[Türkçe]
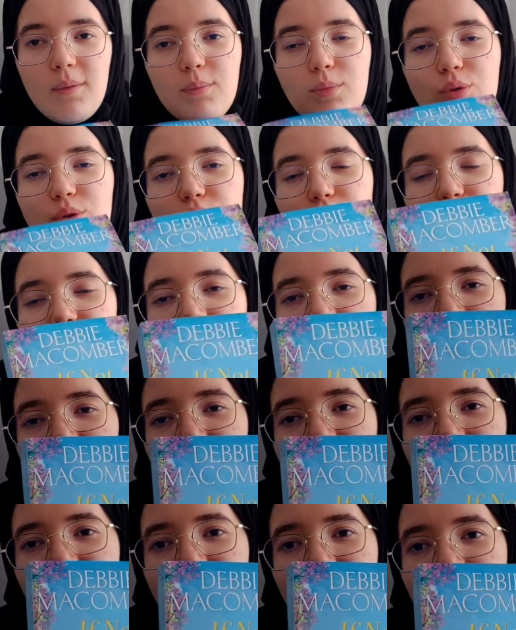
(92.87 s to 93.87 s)
Bu
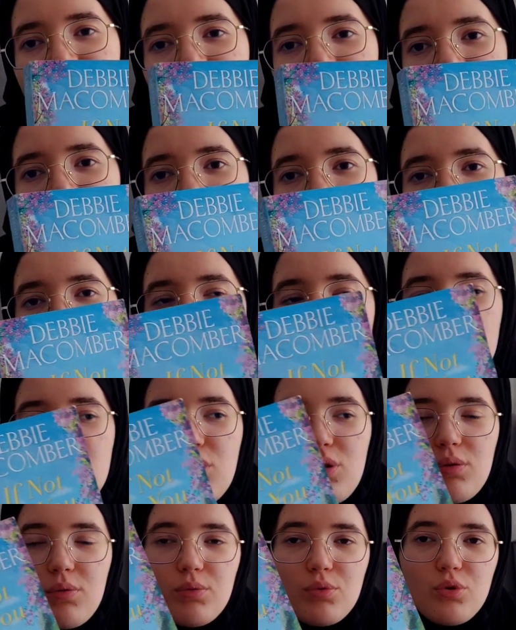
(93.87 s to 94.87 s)
yüzden de yani
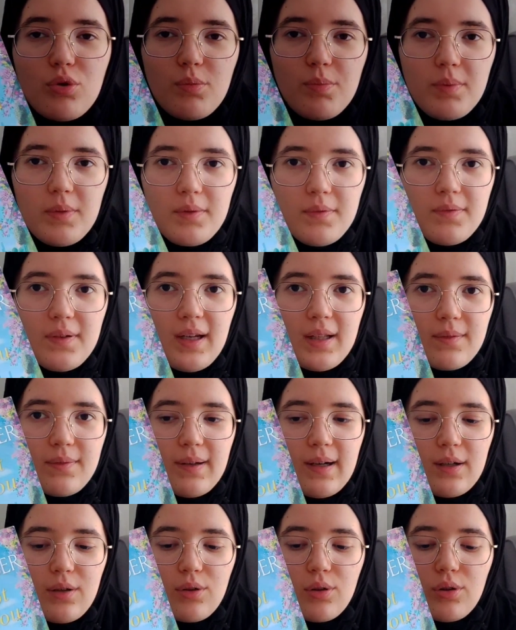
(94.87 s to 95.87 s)
çok çok bir fiyat
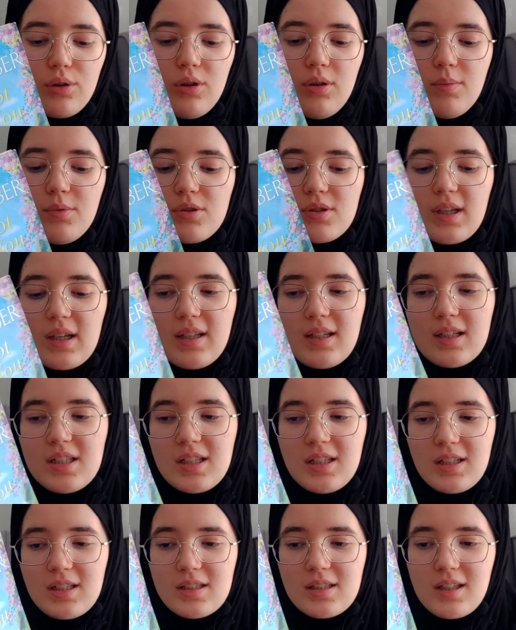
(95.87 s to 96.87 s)
farkı oluyor. Bu yüzden de
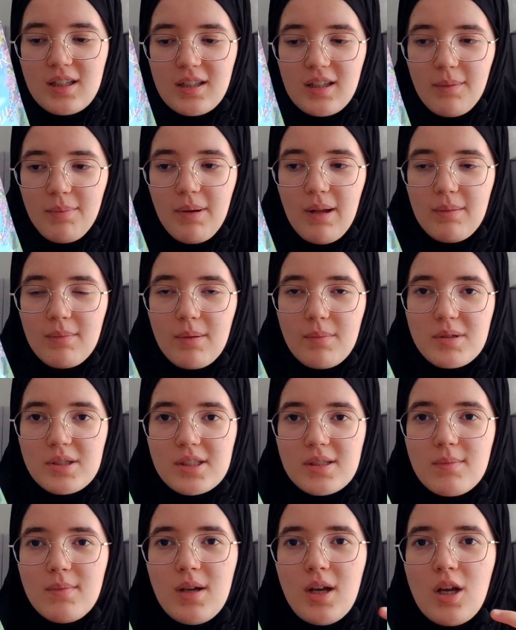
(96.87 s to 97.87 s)
hiç İngilizce kitap
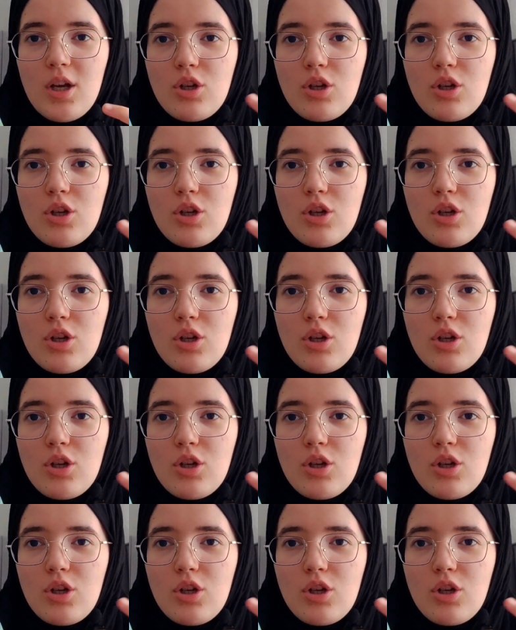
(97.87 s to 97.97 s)
almamıştım.